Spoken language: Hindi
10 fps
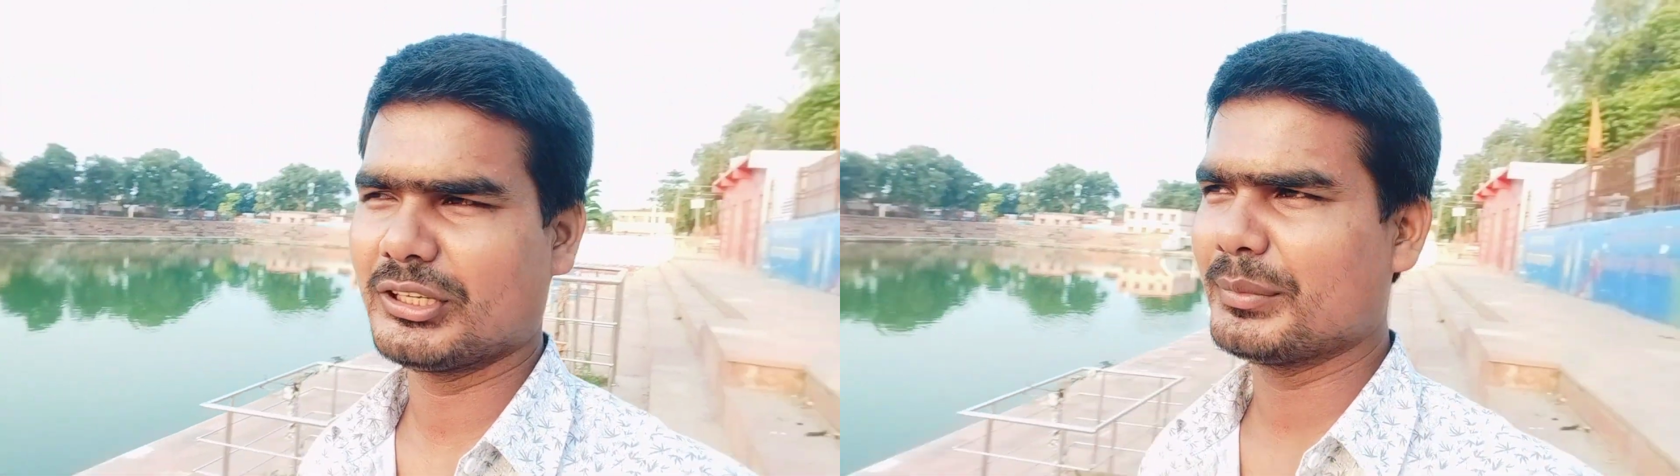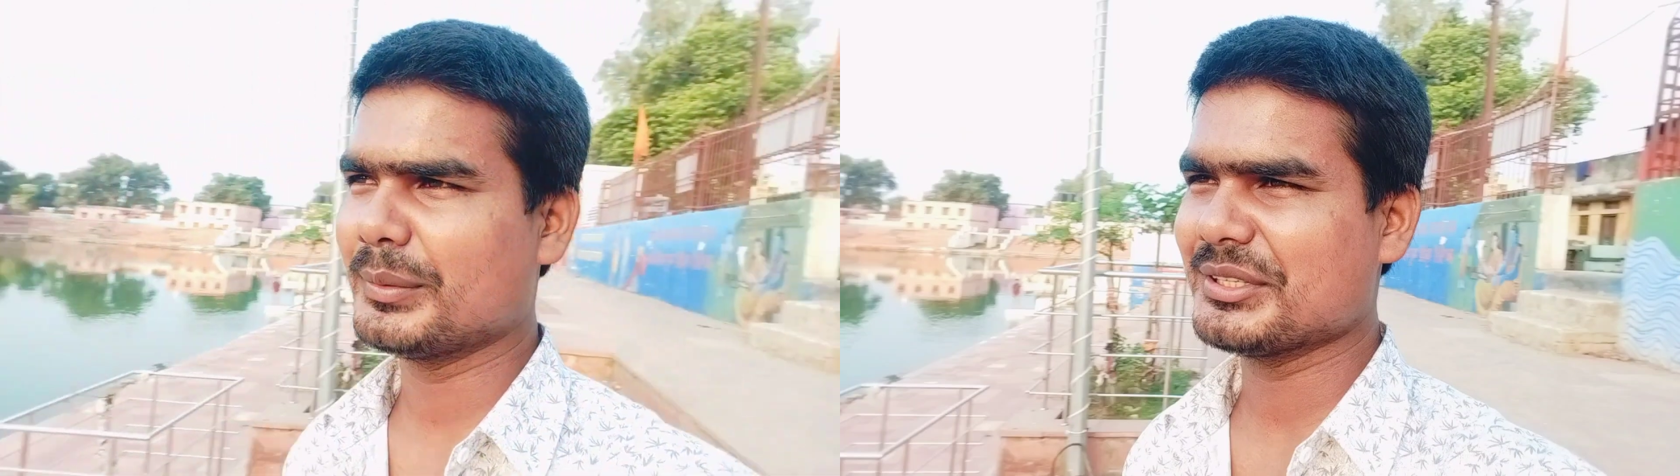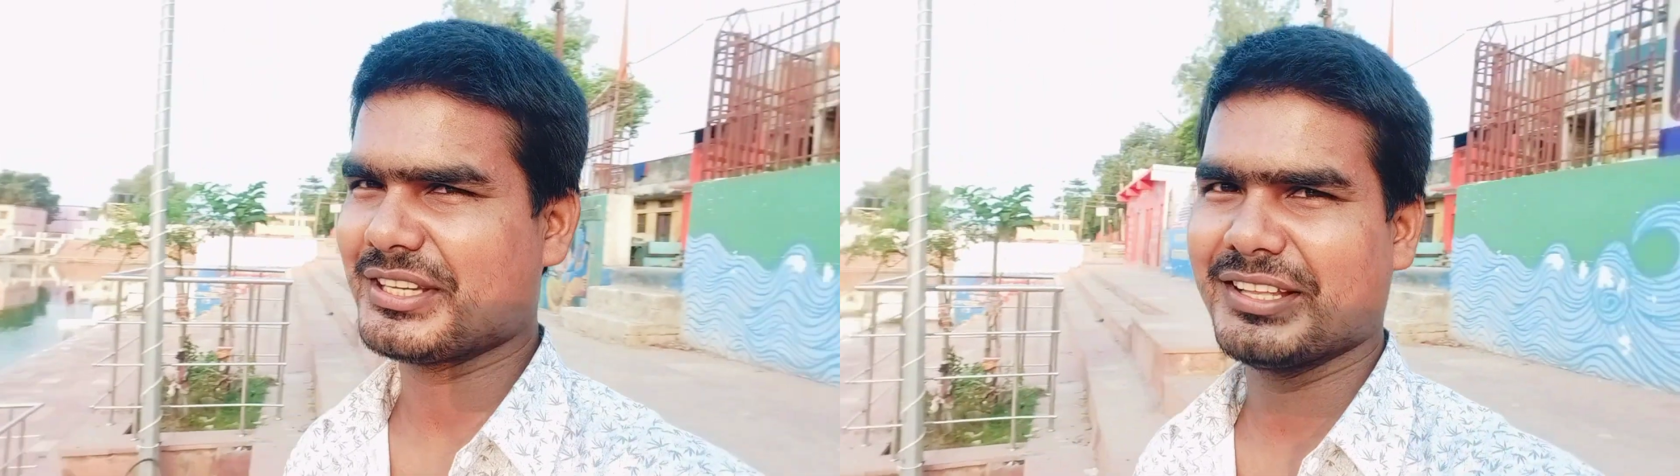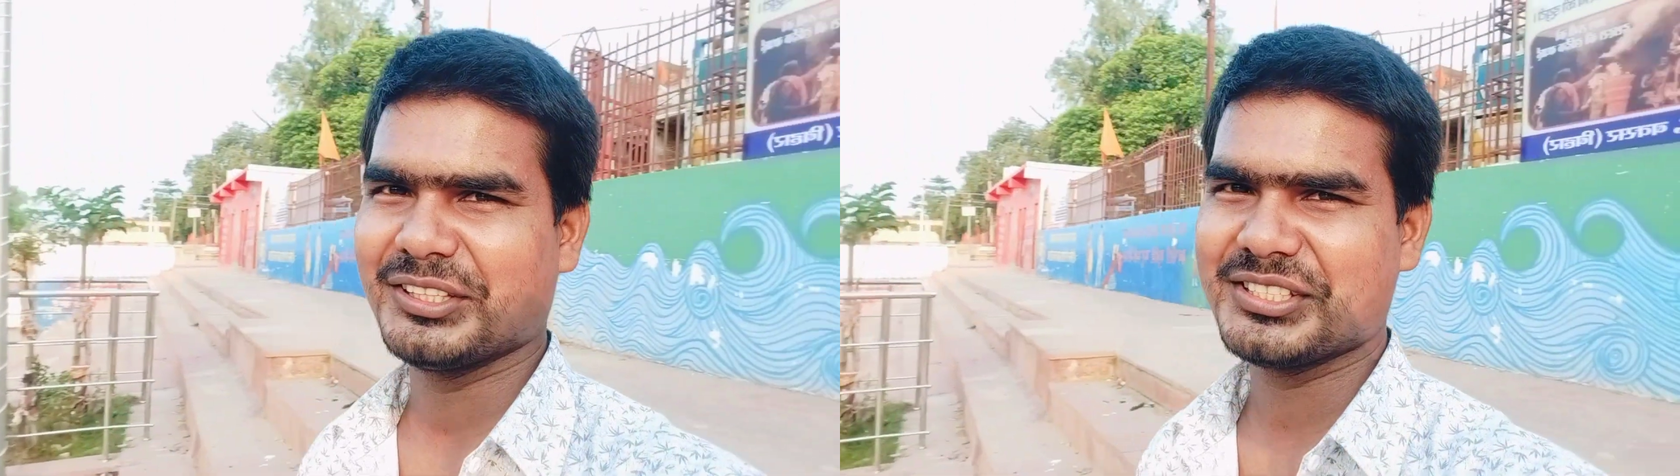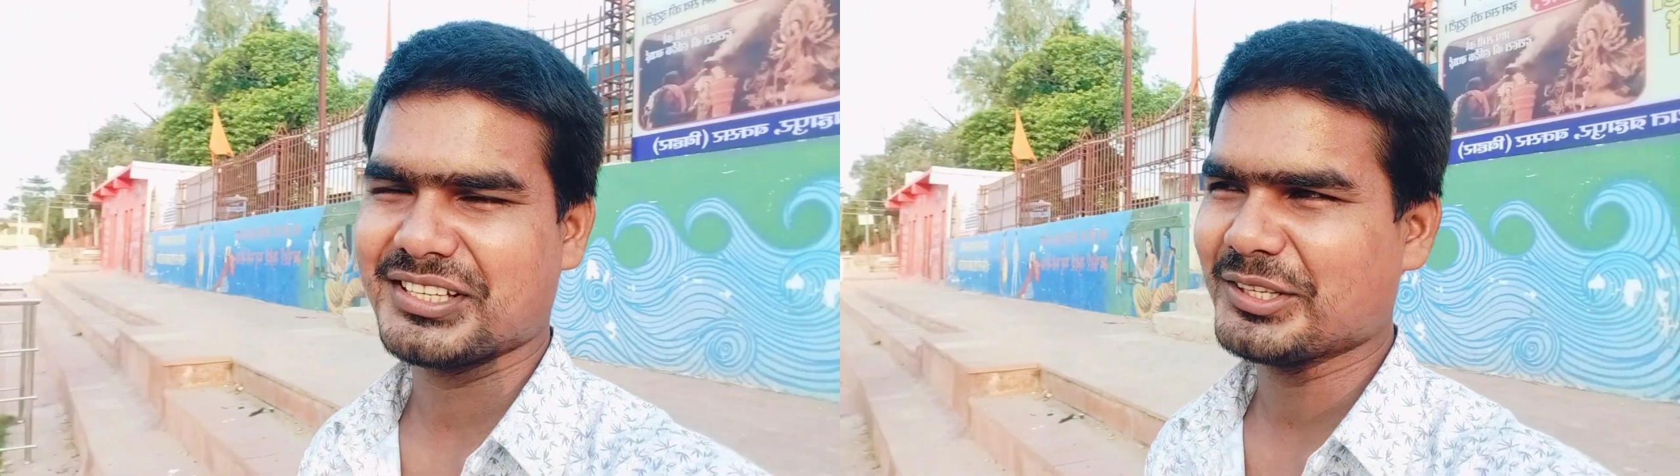जब भी
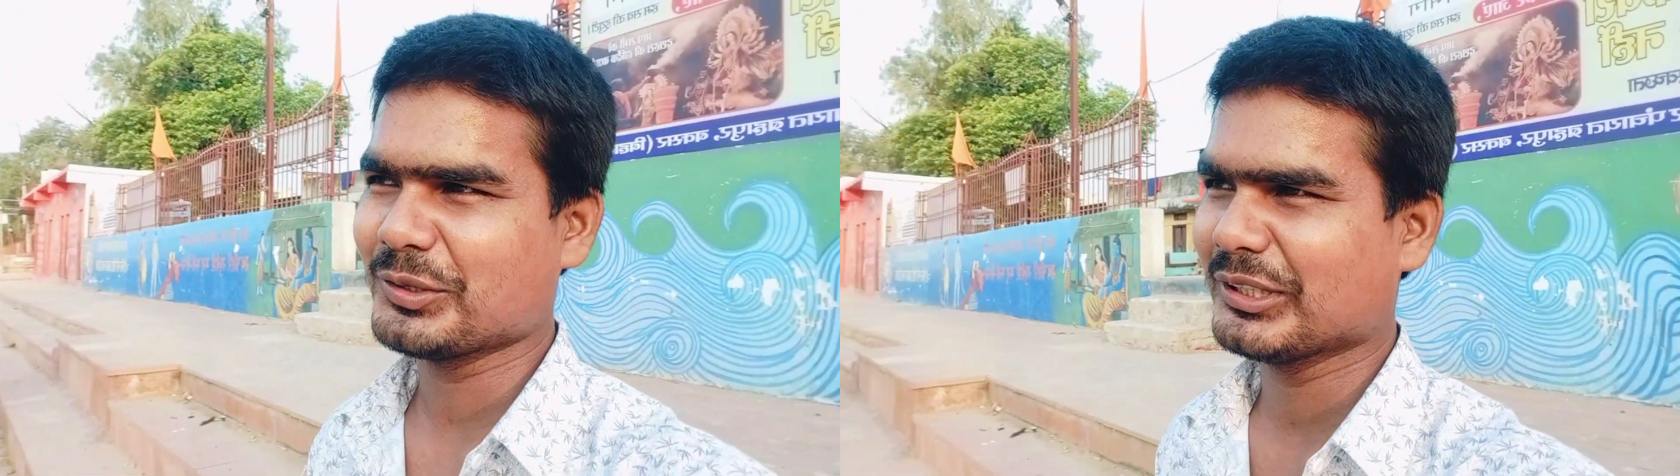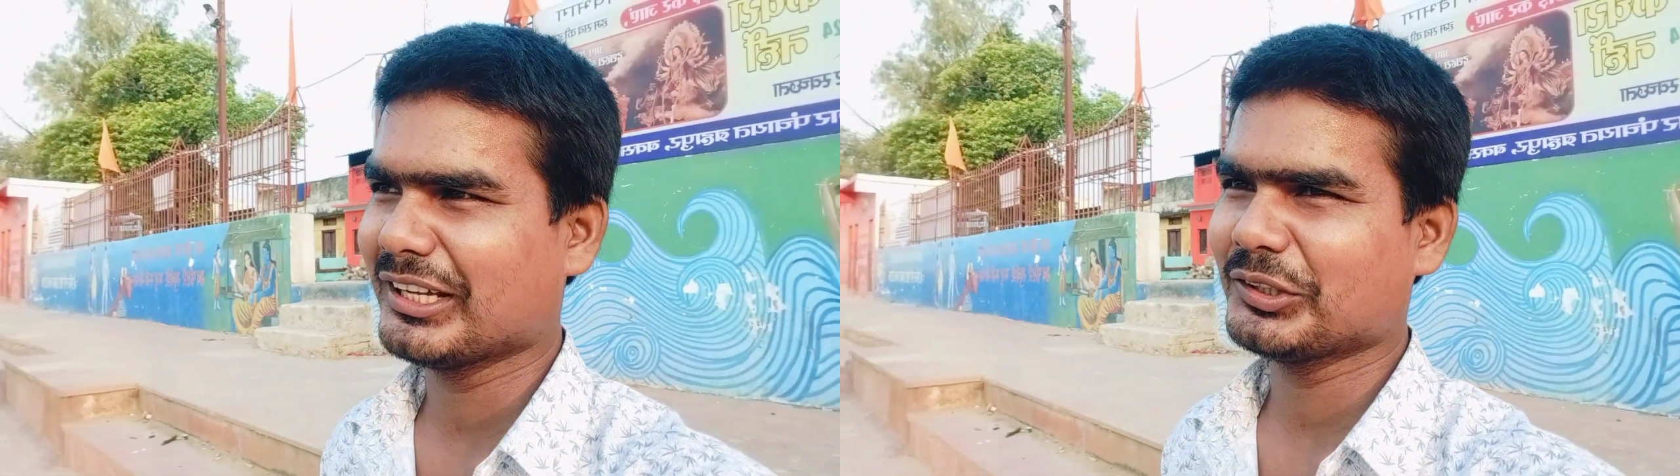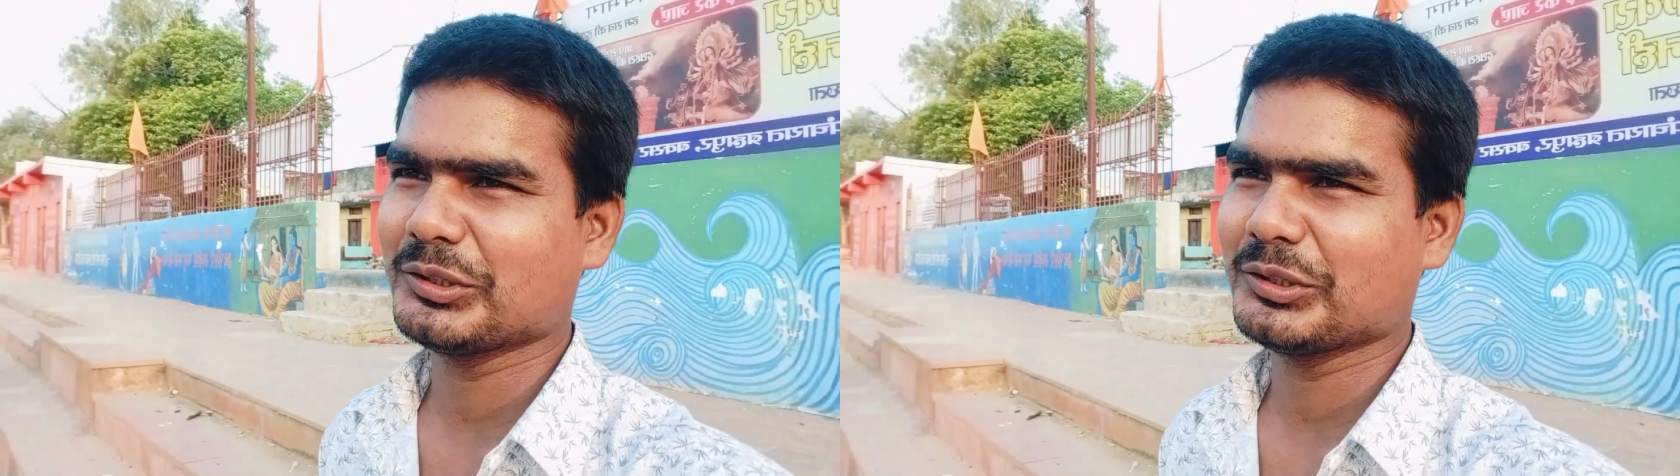शांति चाहिए होता